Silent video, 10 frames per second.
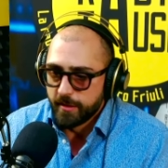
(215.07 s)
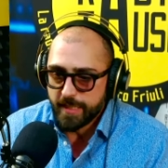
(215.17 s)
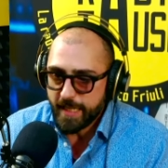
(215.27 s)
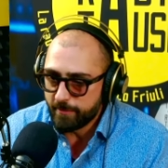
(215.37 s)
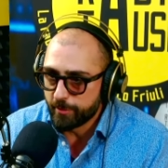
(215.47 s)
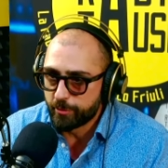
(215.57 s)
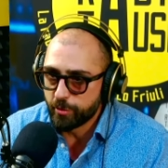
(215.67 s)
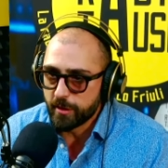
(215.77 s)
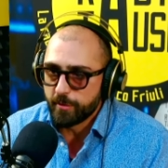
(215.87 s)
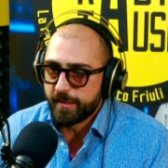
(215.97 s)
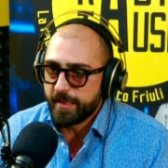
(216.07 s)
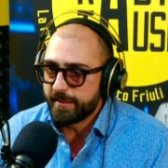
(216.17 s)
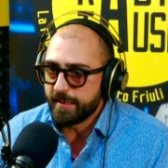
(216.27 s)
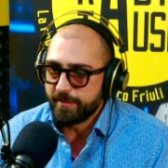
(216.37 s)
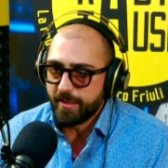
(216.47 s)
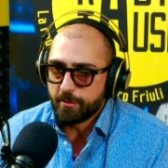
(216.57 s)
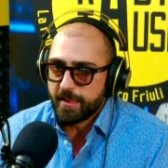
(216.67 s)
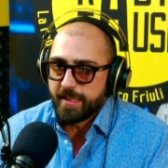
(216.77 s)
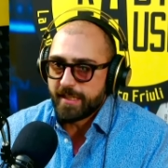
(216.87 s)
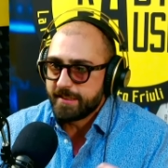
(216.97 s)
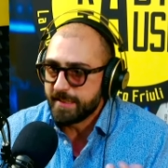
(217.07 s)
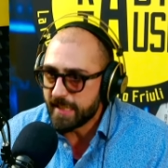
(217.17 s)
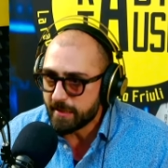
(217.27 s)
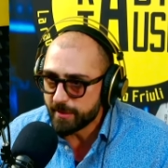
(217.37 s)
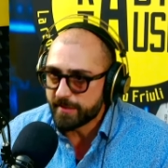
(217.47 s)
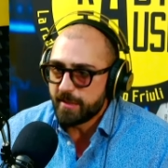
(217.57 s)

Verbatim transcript: lei il bruciore lo sente a livello delle grandi labbra,